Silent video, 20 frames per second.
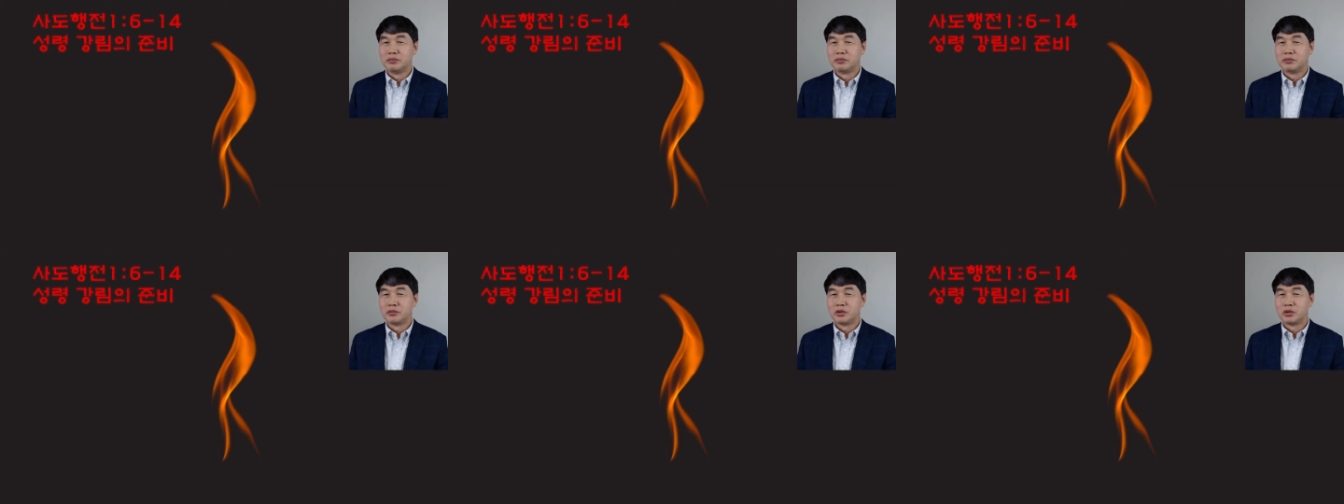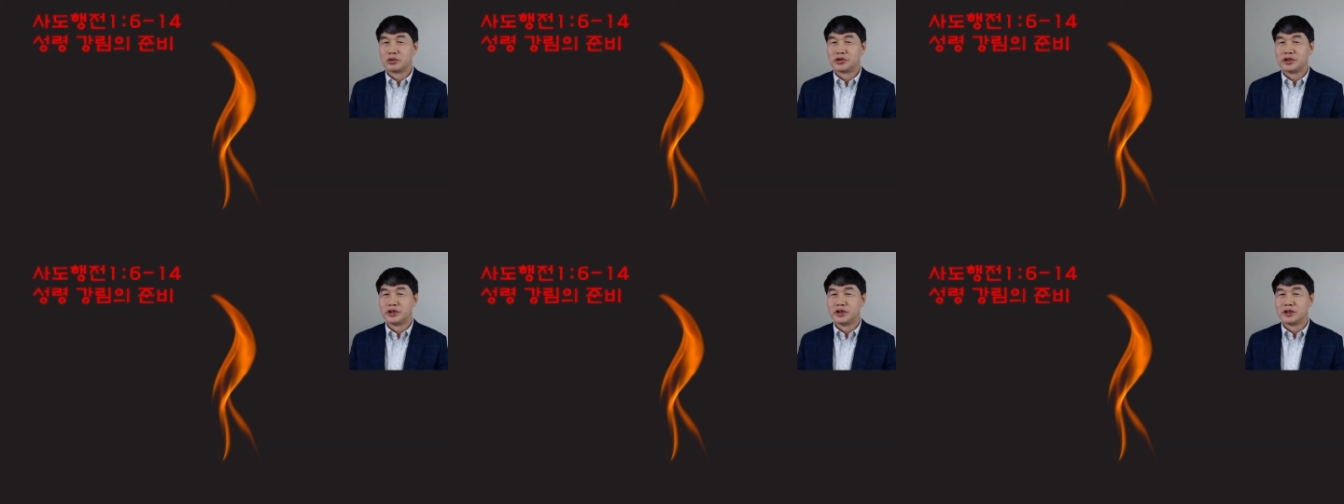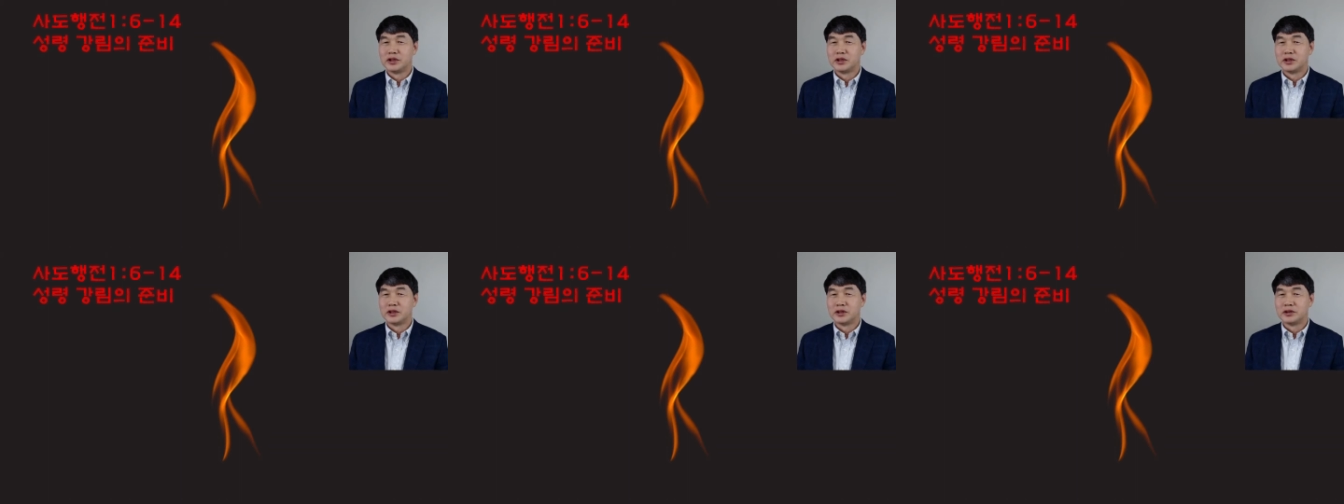
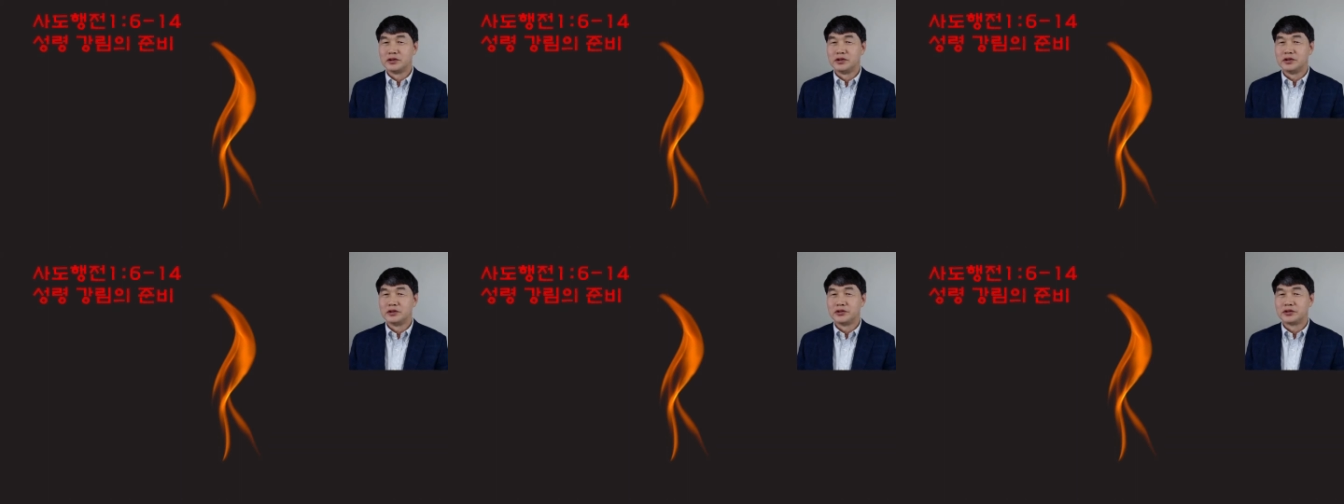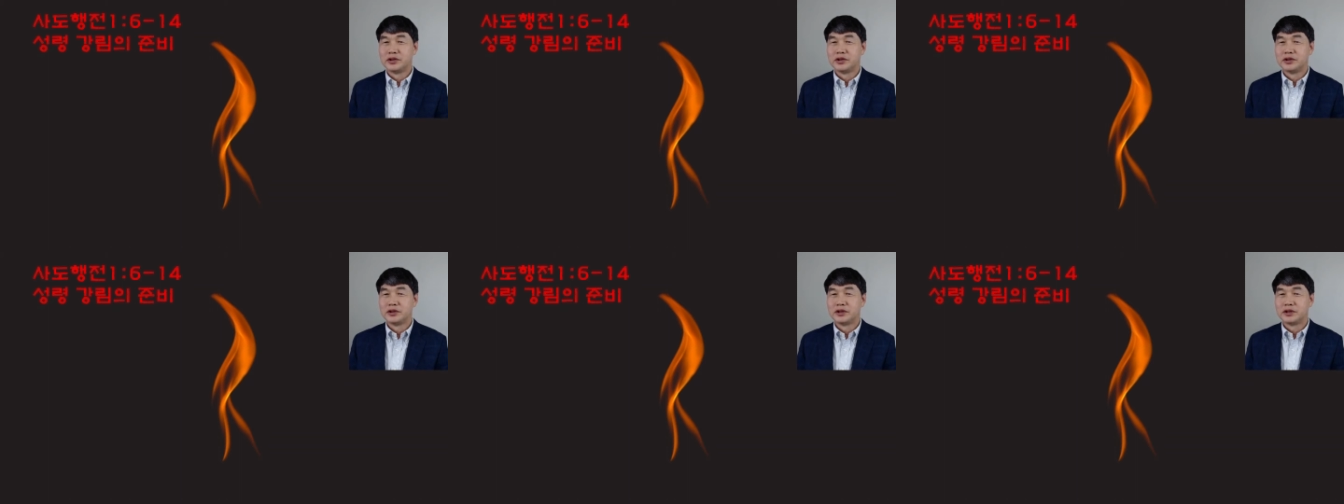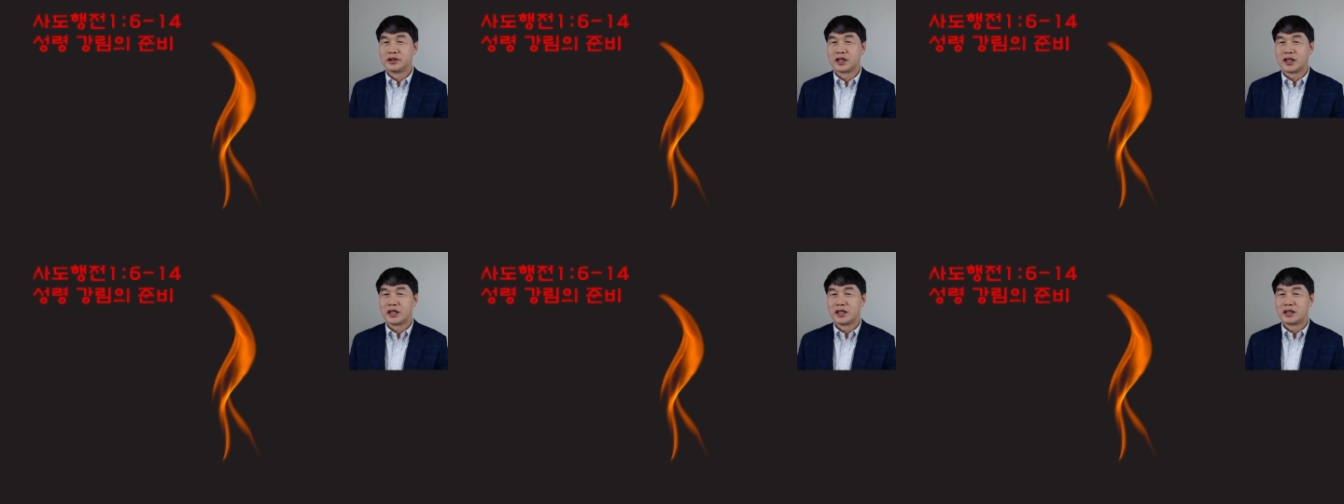오시는 것, 이
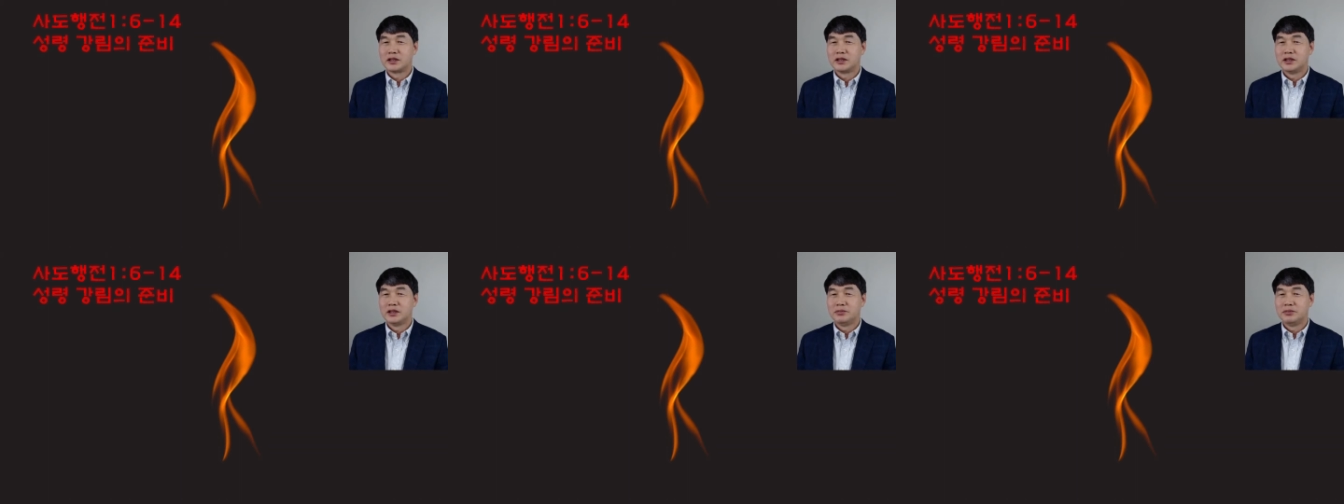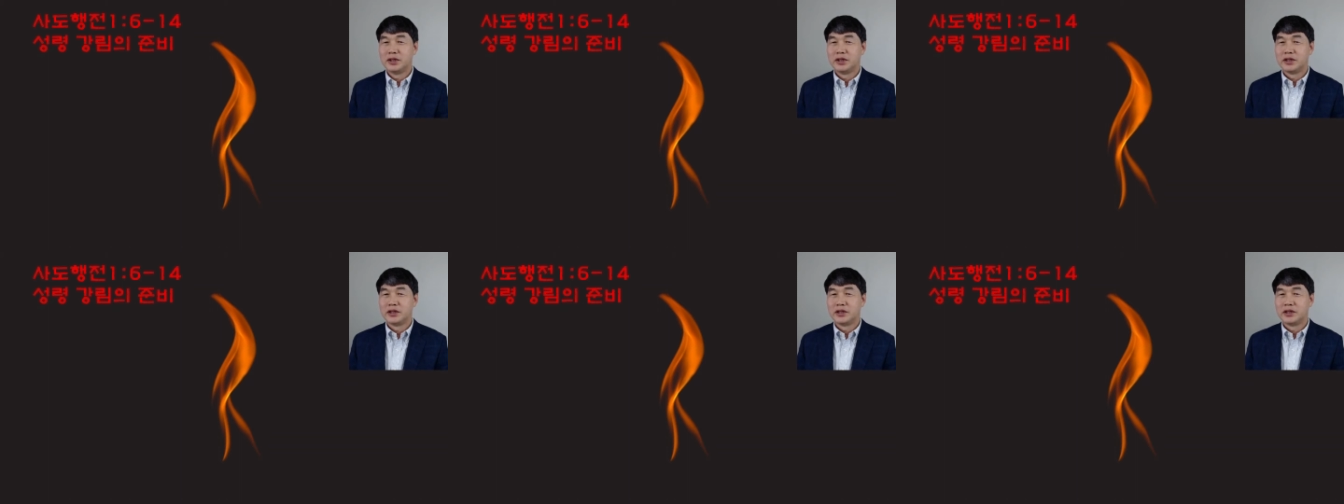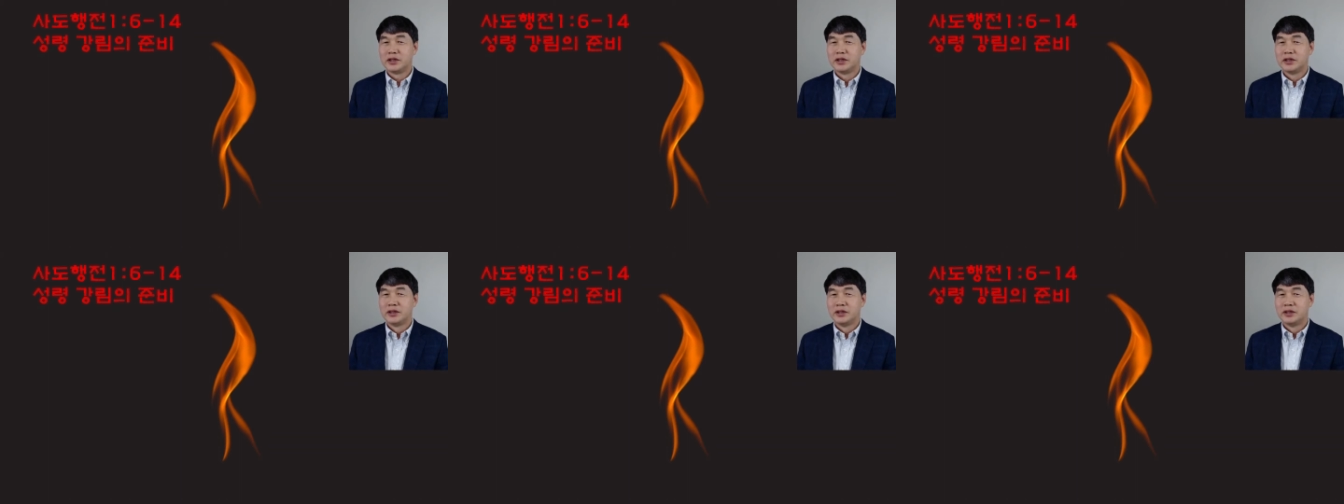성령 강림의